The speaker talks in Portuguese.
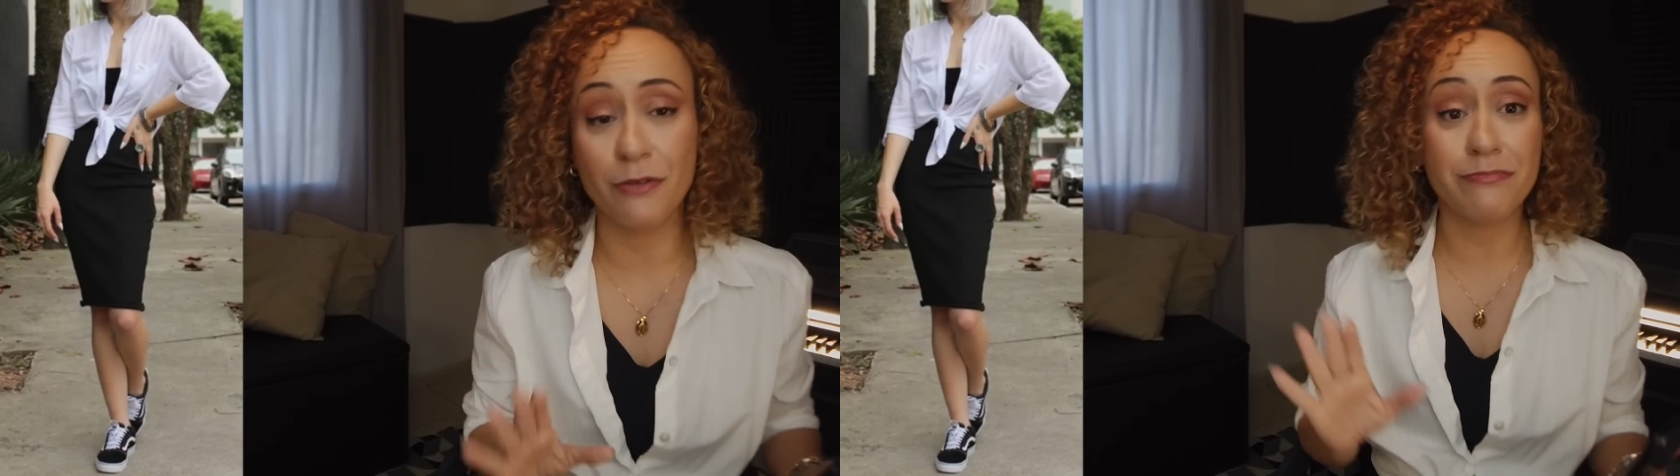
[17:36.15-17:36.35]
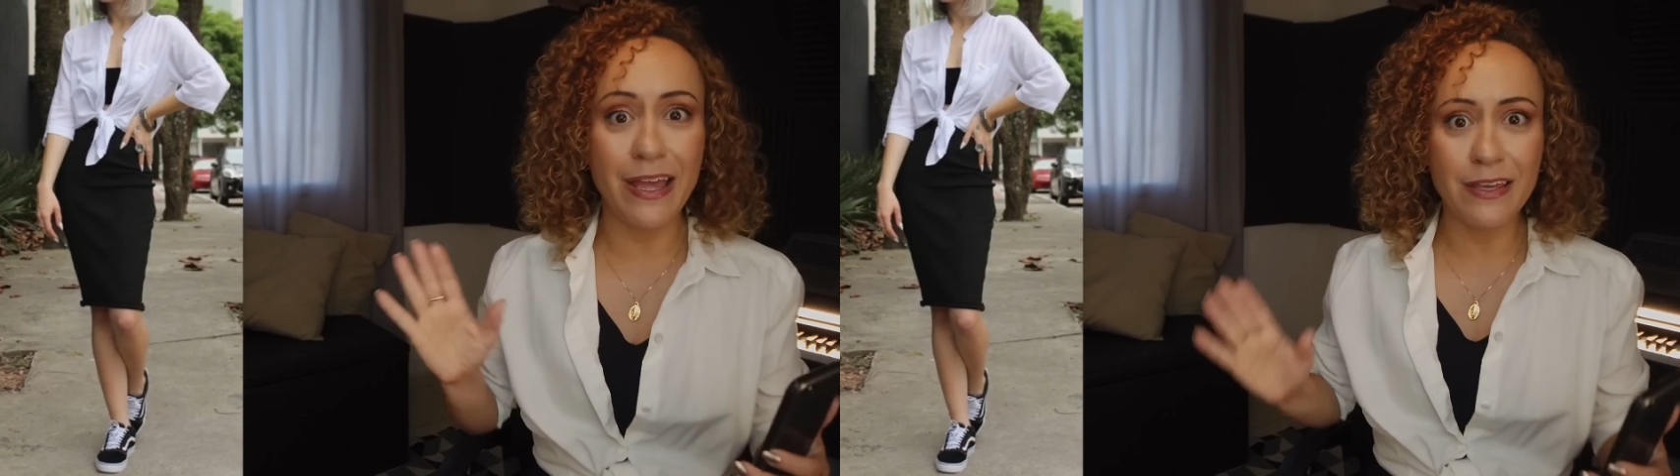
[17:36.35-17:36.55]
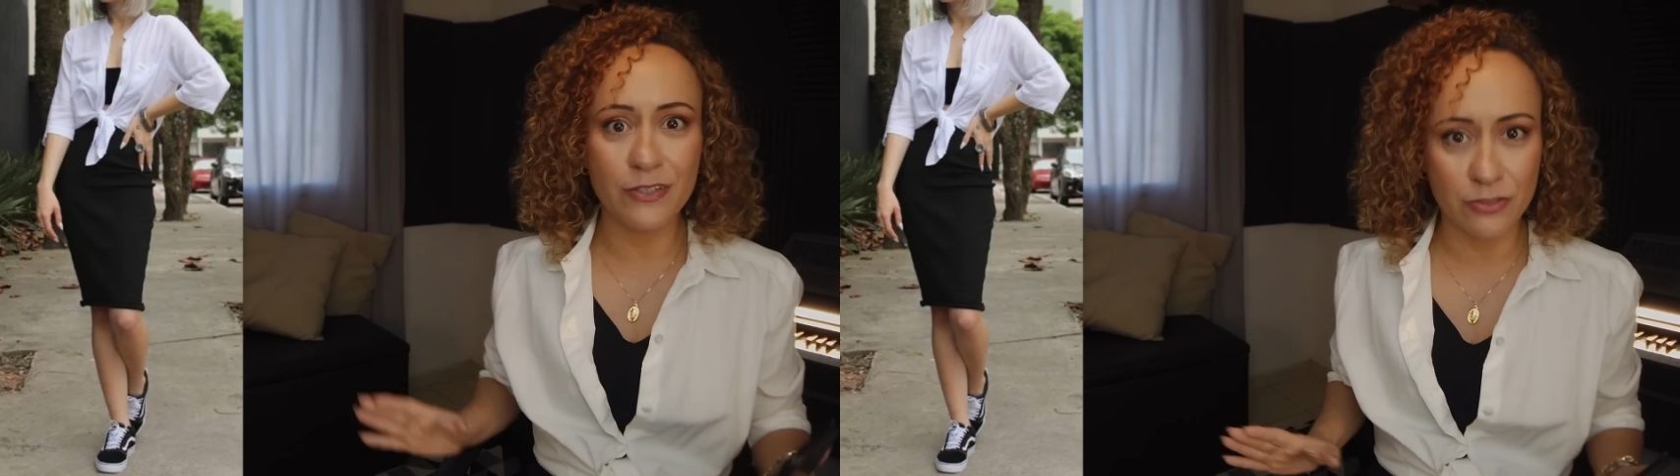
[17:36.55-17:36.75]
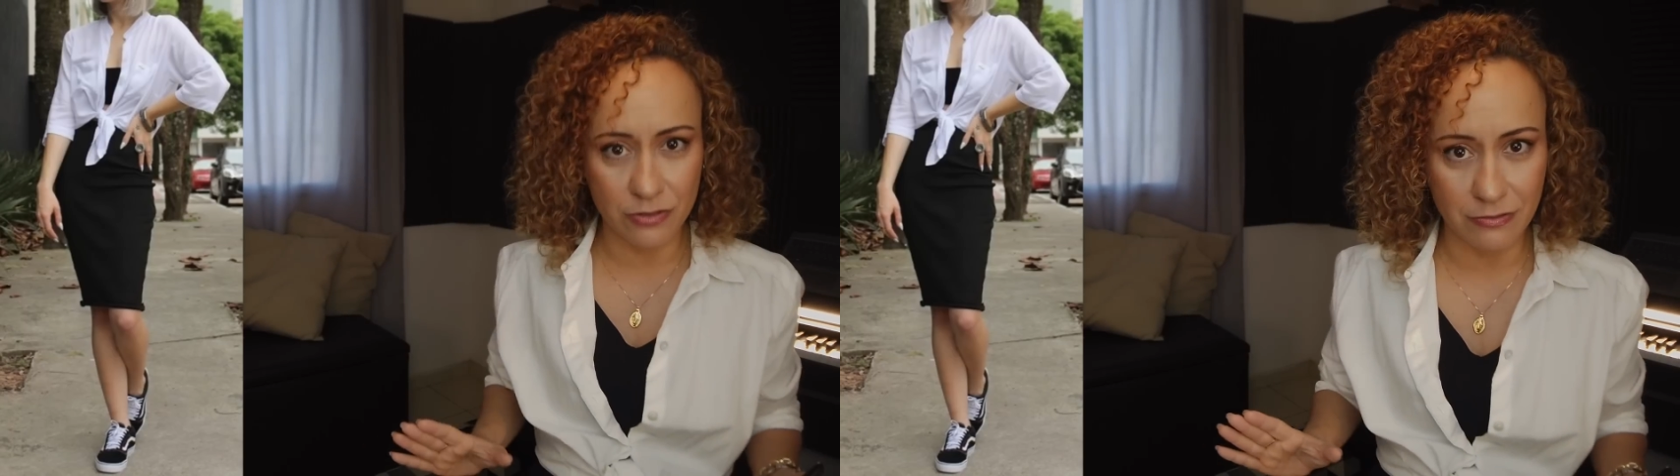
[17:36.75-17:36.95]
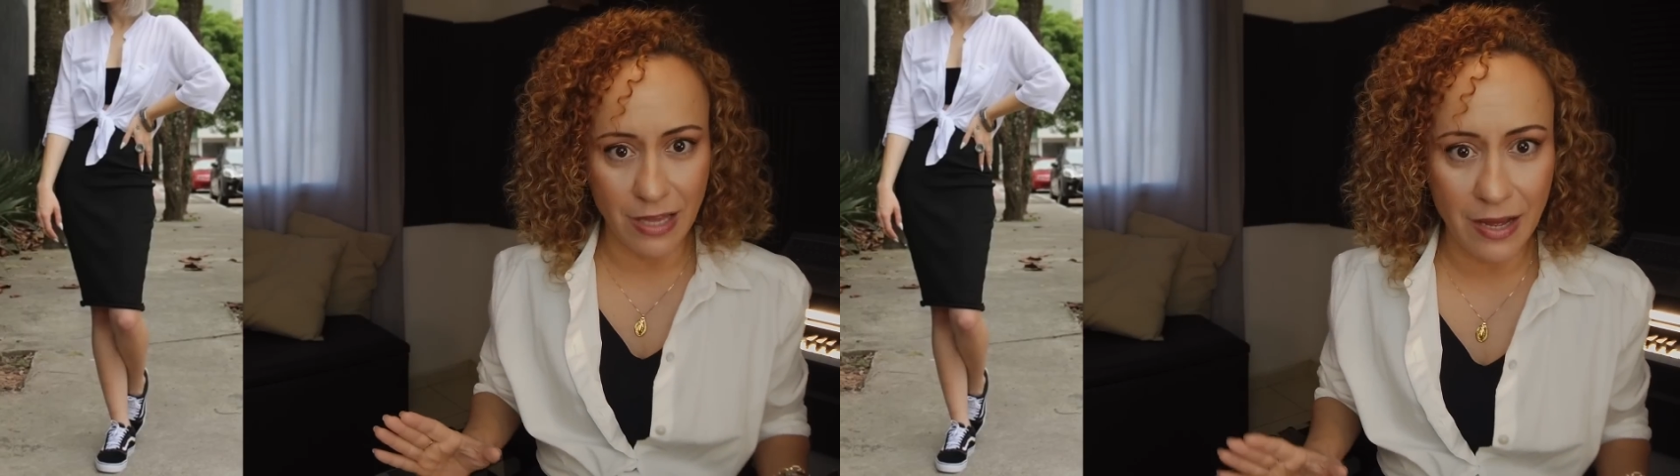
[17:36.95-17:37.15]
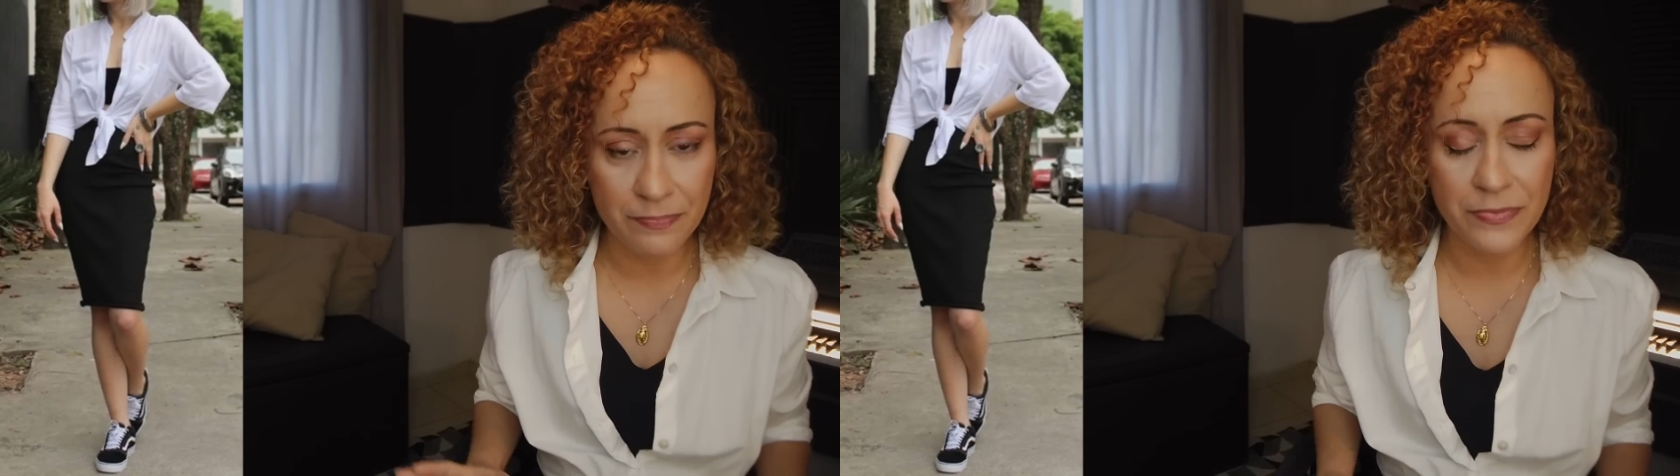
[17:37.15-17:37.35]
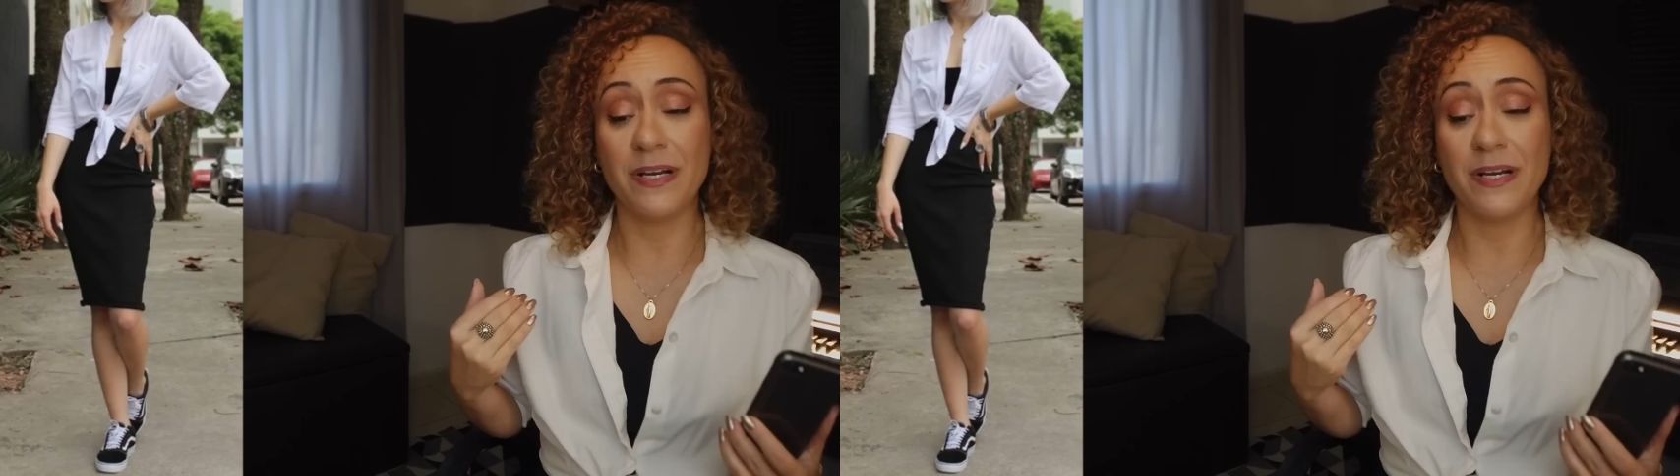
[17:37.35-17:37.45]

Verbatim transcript: Não tem isso, tá?